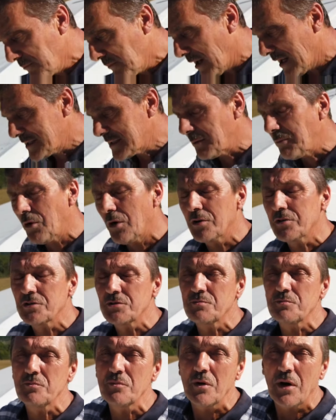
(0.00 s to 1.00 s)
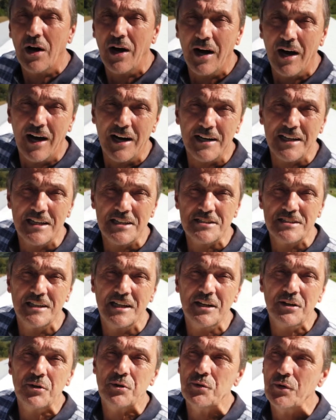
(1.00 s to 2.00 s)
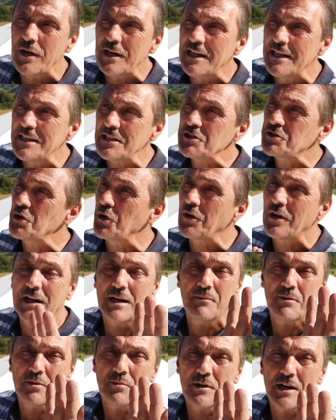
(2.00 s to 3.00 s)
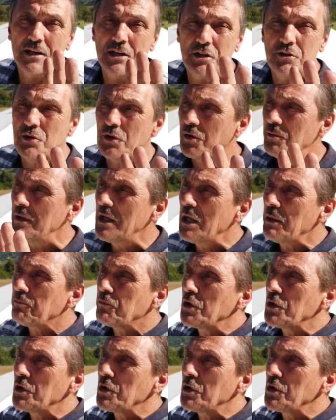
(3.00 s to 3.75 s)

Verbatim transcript: Muhatap olduğunuz arkadaşlarına güveniniz çok önemli buna. Ne diyorum?